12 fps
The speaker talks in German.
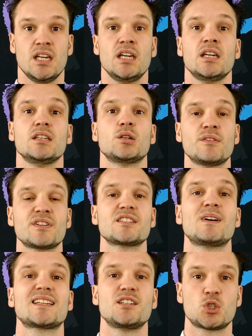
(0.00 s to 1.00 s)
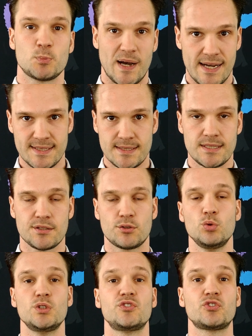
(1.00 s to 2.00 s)
Ich hoffe, das macht dir Spaß, diese
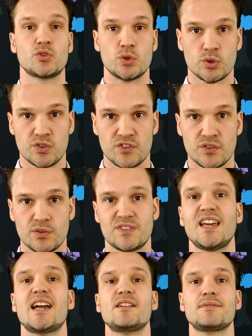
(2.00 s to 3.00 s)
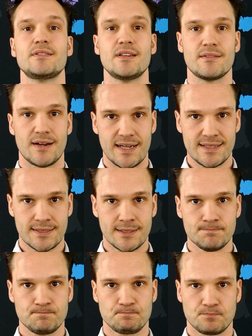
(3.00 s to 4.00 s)
Tools zu nutzen und sie helfen dir
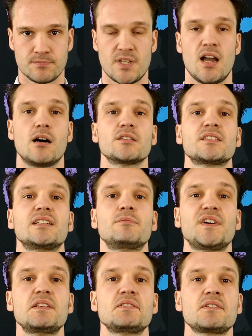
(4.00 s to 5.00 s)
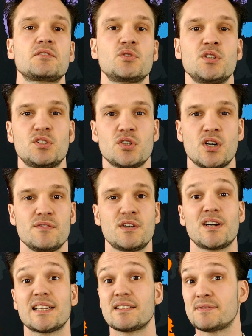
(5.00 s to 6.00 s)
weiter. Außerdem fände ich es natürlich toll, wenn du
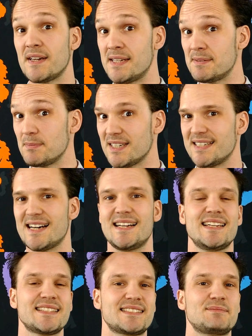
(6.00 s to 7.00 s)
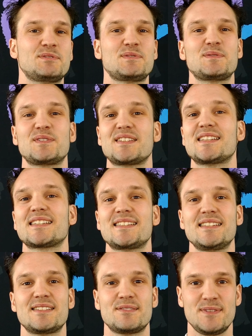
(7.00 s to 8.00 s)
ein Gefällt mir da lässt, damit wir wissen, dass dir
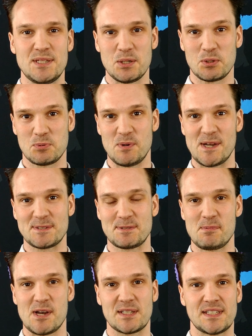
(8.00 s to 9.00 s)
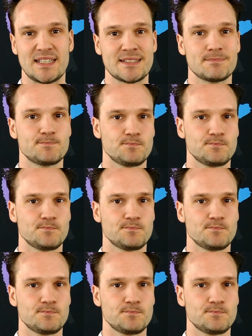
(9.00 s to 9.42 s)
dieses Video Spaß gemacht hat.